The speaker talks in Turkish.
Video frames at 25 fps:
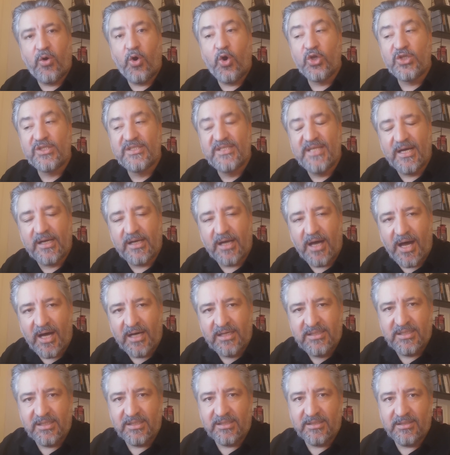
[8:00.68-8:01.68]
ortak
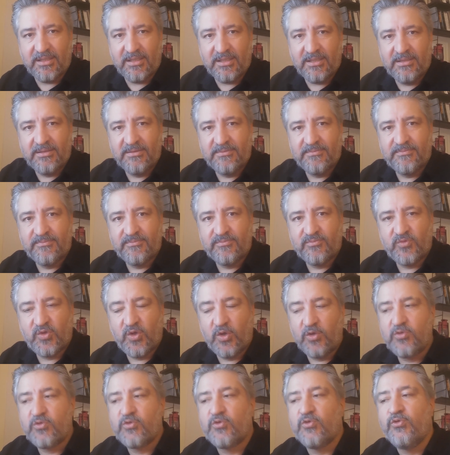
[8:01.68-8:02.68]
akılla,
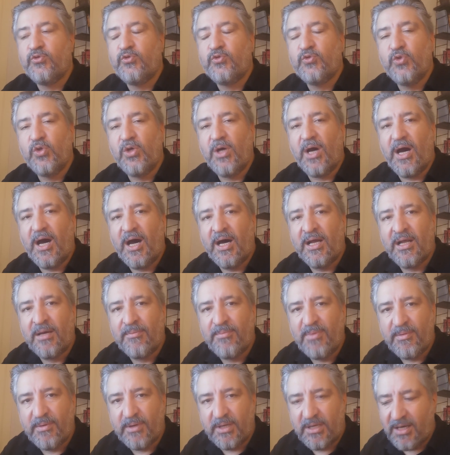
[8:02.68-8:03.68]
suçlu
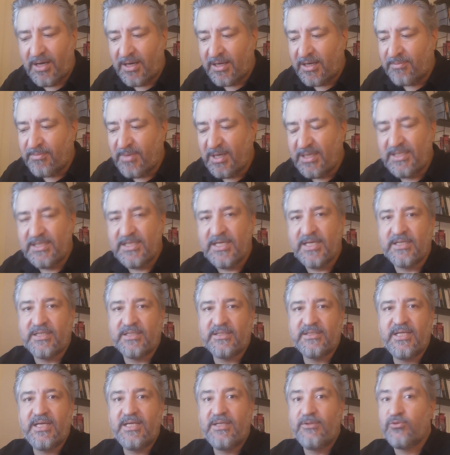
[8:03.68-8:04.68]
arama, aramak
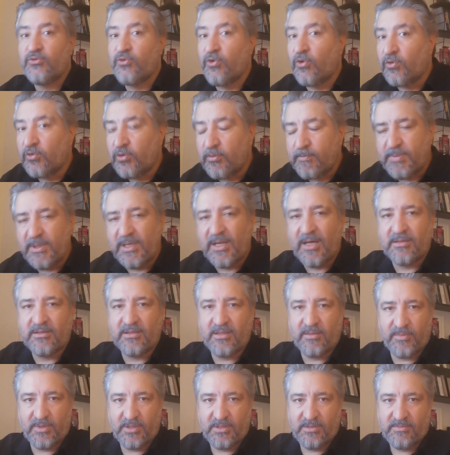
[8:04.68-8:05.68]
yerine doğru
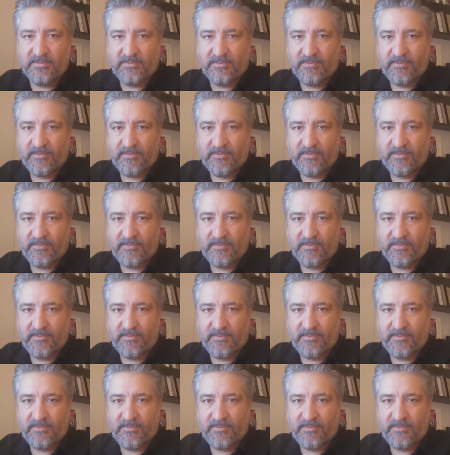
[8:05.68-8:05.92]
planlama.